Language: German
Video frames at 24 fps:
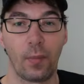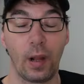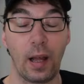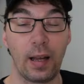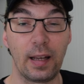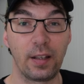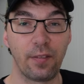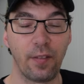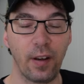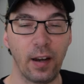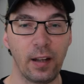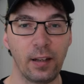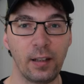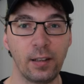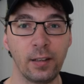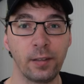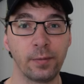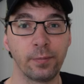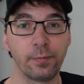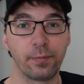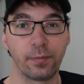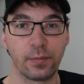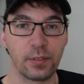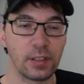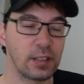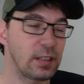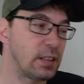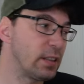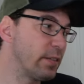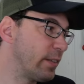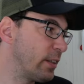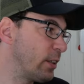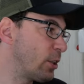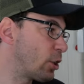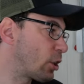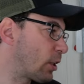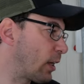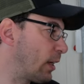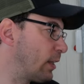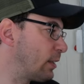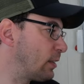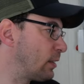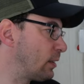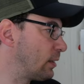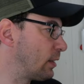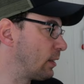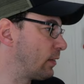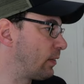Ich werde nicht die Wände
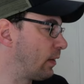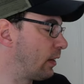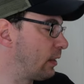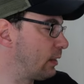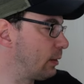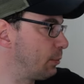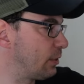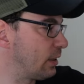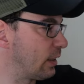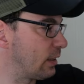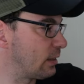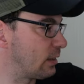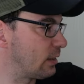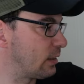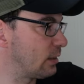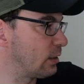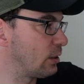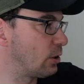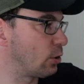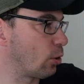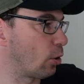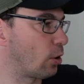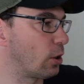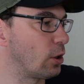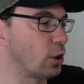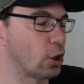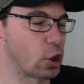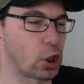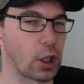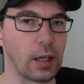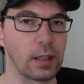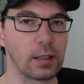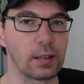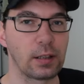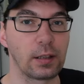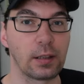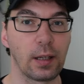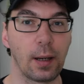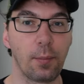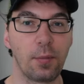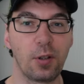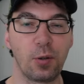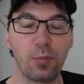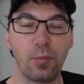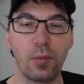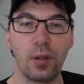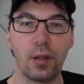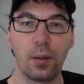streichen, ich werde nämlich jetzt den Sockel streichen. Da habe
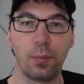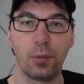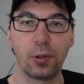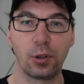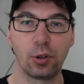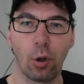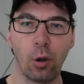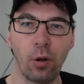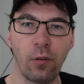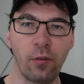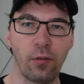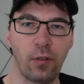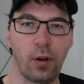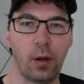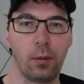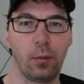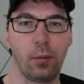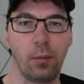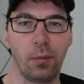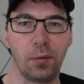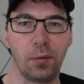ich mir ja Betonfarbe